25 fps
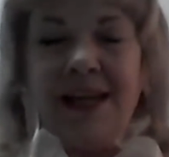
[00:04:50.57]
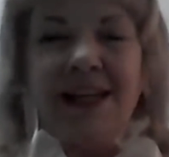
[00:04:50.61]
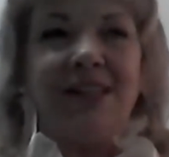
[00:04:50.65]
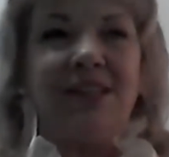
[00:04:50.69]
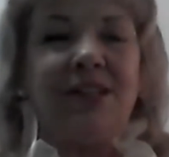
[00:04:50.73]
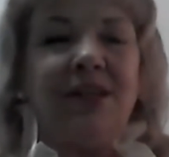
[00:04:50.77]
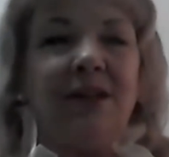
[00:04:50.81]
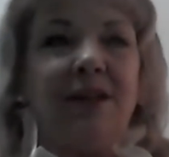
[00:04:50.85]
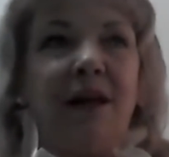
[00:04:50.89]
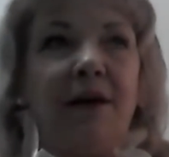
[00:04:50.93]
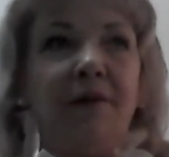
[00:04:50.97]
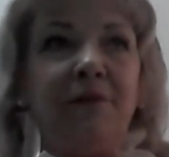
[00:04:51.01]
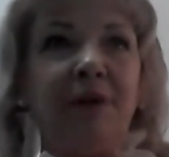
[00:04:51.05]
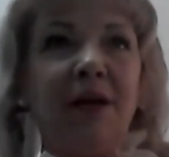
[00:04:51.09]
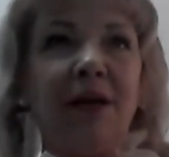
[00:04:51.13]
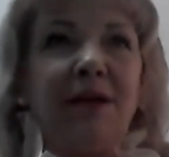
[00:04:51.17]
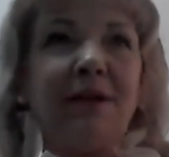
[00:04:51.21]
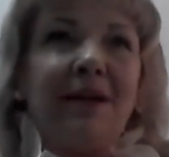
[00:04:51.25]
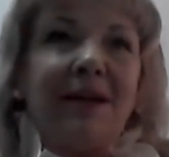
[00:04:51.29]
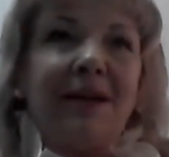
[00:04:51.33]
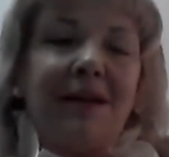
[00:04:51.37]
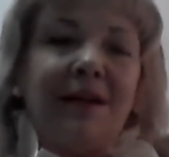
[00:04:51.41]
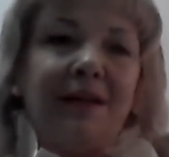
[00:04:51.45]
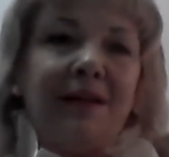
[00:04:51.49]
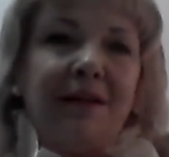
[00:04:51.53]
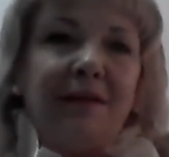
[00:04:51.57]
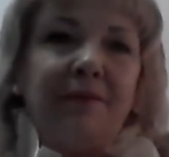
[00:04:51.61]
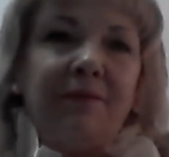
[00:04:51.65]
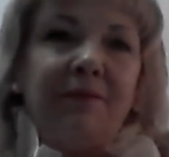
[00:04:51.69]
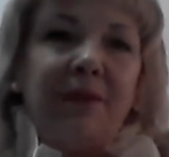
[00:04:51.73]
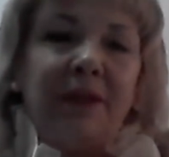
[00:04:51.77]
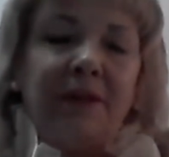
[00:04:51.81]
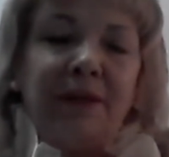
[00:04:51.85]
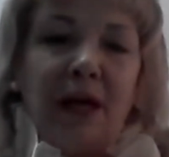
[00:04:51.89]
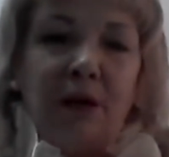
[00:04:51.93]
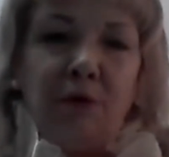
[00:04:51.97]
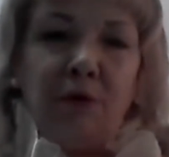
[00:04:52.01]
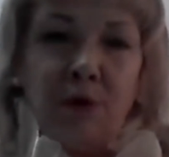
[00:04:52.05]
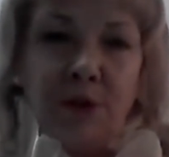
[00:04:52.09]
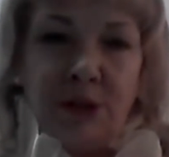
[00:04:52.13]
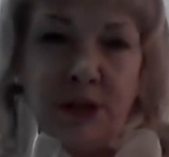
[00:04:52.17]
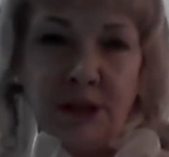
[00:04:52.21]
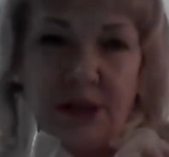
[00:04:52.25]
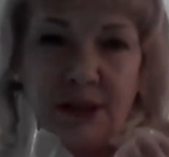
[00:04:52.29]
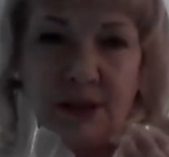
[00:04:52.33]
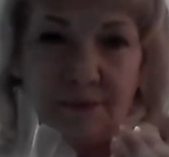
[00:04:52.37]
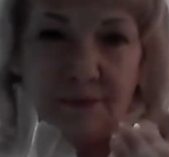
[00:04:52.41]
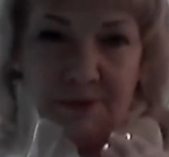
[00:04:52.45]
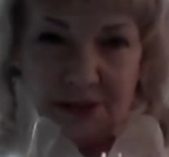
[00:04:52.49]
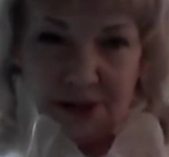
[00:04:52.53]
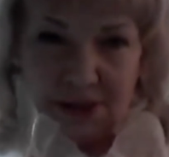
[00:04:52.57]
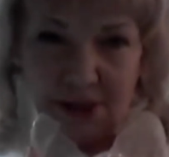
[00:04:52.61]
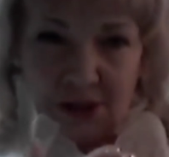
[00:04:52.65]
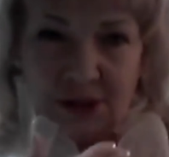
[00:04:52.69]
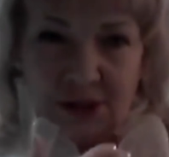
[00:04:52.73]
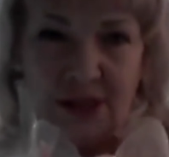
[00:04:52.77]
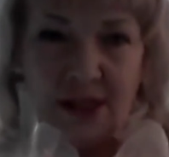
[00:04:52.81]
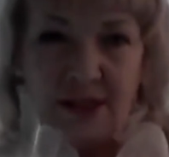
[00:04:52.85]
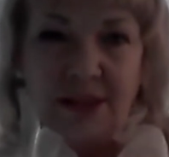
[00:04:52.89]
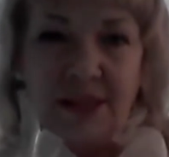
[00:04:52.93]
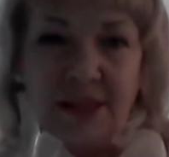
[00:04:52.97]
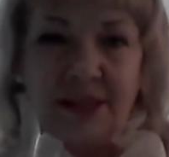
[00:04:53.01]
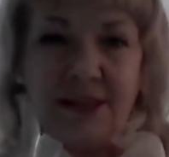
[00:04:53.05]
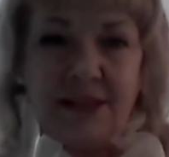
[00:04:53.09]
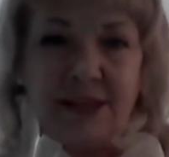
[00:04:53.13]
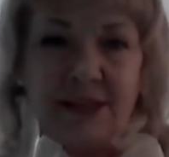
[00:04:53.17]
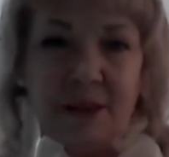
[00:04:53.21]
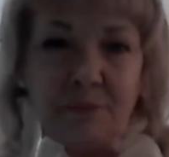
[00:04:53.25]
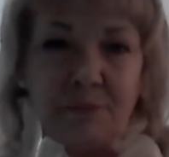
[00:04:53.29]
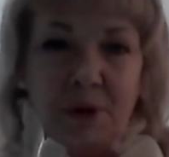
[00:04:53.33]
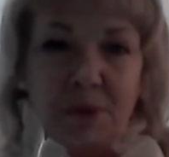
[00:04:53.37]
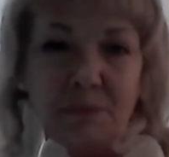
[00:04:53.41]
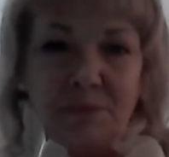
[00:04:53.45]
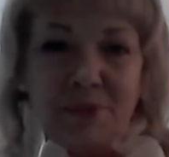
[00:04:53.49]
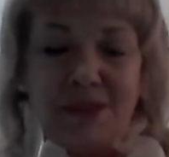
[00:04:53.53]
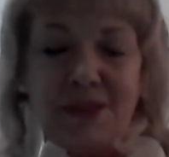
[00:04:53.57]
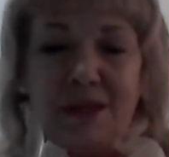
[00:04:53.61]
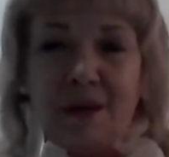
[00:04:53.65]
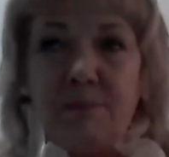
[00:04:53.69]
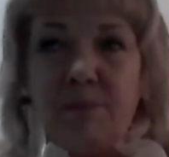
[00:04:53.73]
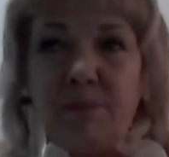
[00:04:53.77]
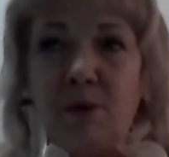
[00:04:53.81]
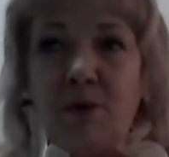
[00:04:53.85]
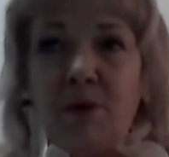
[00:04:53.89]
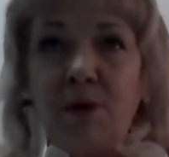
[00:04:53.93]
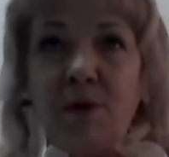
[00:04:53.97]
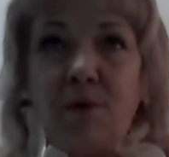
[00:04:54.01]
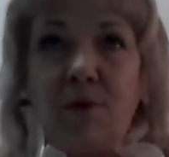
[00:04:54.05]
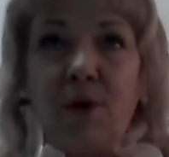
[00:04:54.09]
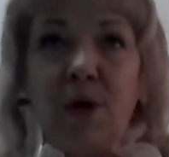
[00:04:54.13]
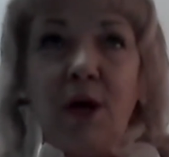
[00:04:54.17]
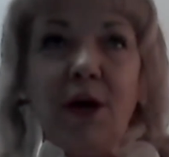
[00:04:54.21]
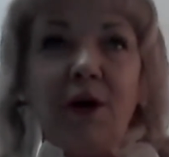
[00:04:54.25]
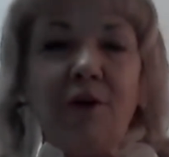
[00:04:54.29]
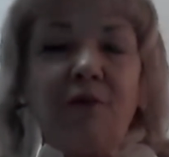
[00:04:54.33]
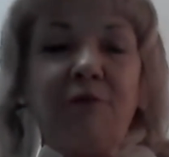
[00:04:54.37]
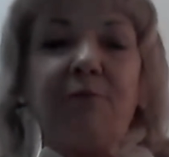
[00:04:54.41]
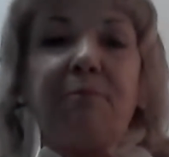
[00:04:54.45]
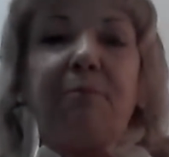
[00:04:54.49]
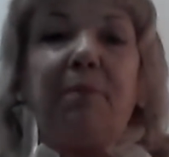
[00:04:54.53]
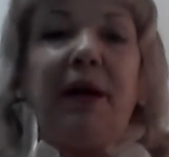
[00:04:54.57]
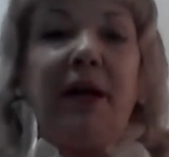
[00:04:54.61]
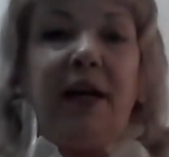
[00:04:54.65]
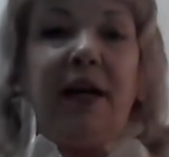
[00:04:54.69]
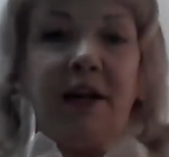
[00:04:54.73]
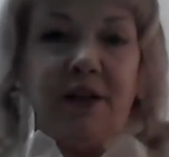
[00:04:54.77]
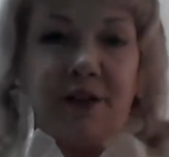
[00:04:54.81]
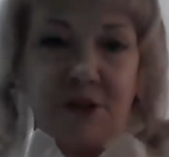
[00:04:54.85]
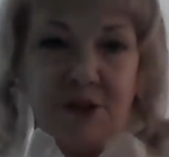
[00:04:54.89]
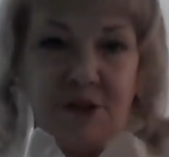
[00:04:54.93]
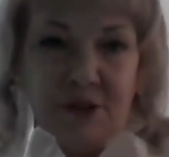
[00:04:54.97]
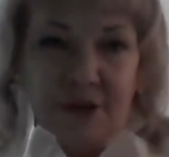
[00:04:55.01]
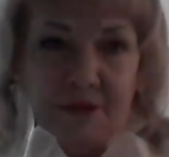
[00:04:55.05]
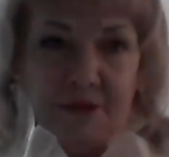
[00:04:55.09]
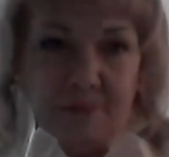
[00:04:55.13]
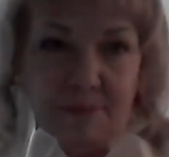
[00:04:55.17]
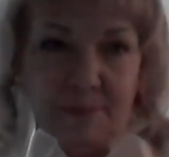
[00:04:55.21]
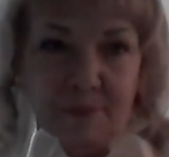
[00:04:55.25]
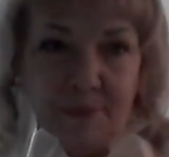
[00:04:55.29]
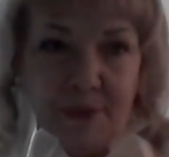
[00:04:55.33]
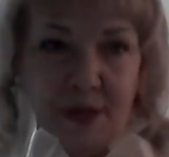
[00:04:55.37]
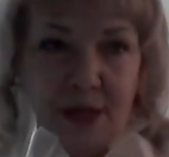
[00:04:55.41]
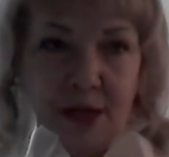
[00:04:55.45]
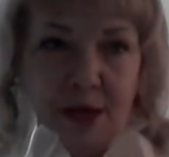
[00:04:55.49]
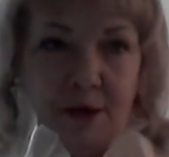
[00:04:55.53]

Человек э, находится в отношении с самим собой в прежнем.